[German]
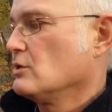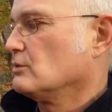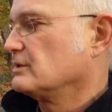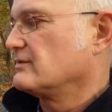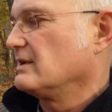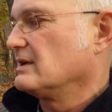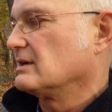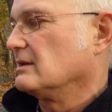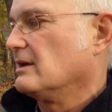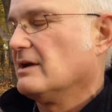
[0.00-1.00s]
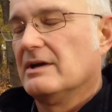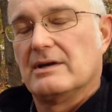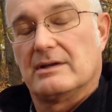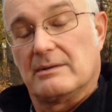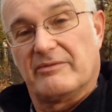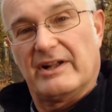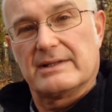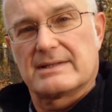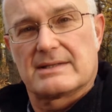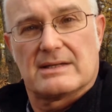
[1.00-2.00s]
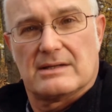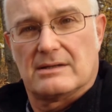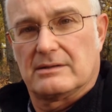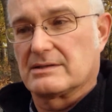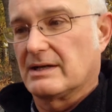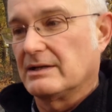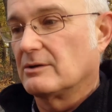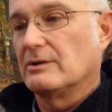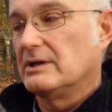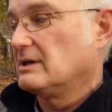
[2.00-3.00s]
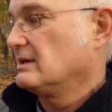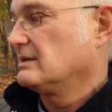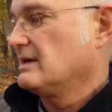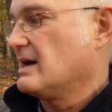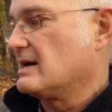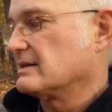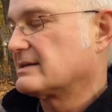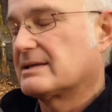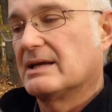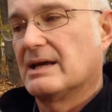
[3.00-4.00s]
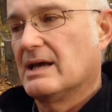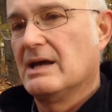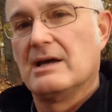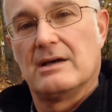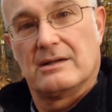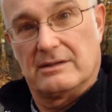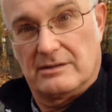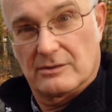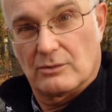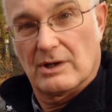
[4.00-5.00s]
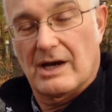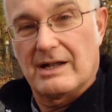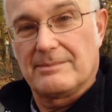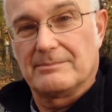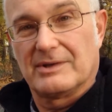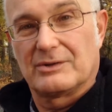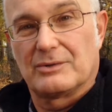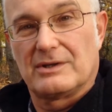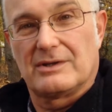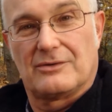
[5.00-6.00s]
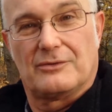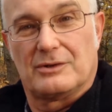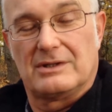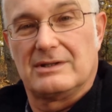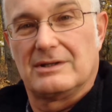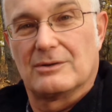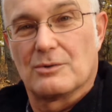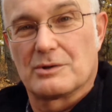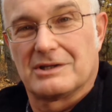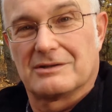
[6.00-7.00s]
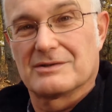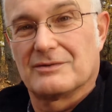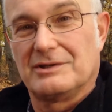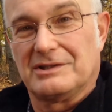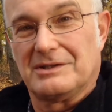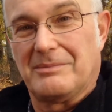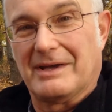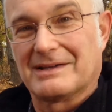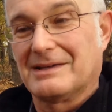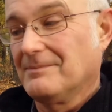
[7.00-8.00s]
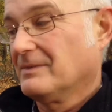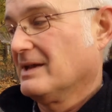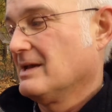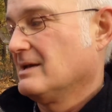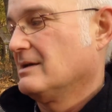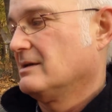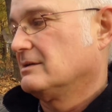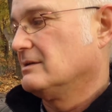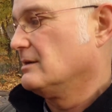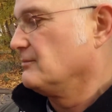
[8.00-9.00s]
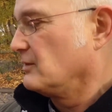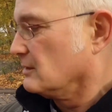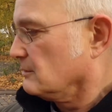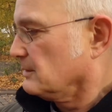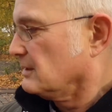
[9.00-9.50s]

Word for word: und das wären die Pfalz, das Allgäu, der Harz, die Tiroler Alpen natürlich, für die, die hoch hinaus wollen in die Berge. Dann haben wir